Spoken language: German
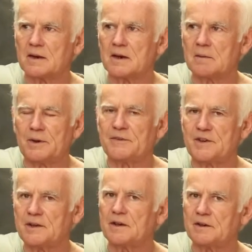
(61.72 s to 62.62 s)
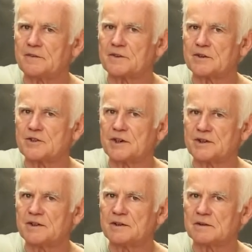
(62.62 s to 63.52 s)
impliziert in diese
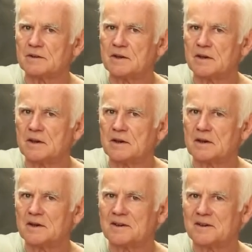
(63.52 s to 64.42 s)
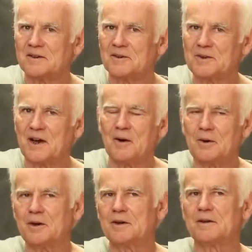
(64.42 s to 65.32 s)
Geschichte und
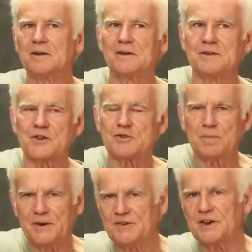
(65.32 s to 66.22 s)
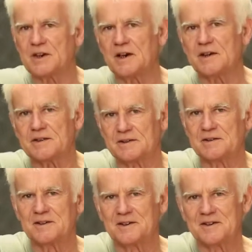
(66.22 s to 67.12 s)
auch die Spießigkeit
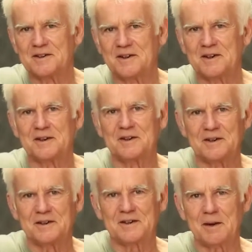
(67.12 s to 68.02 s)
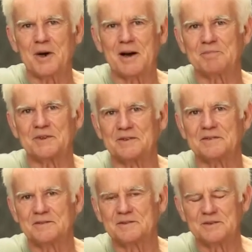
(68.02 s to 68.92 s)
der Beamten,
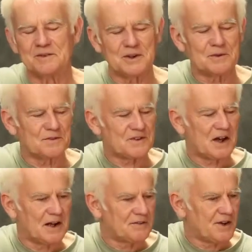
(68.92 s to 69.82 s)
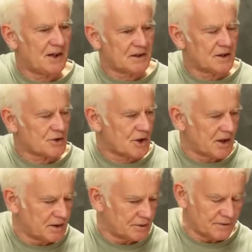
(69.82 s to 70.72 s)
die uns da als Helden
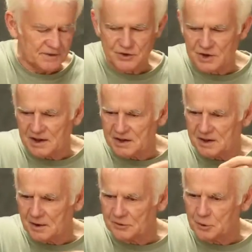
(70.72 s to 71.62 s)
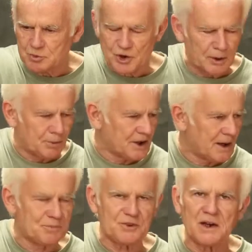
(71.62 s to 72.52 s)
erscheinen und sich ständig aus Hubschraubern
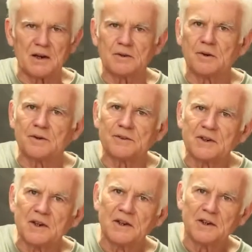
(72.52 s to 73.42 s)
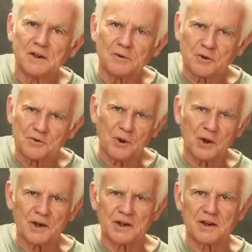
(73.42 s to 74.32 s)
abseilen und durchs
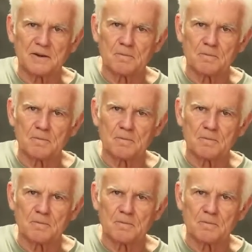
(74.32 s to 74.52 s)
Feuer gehen.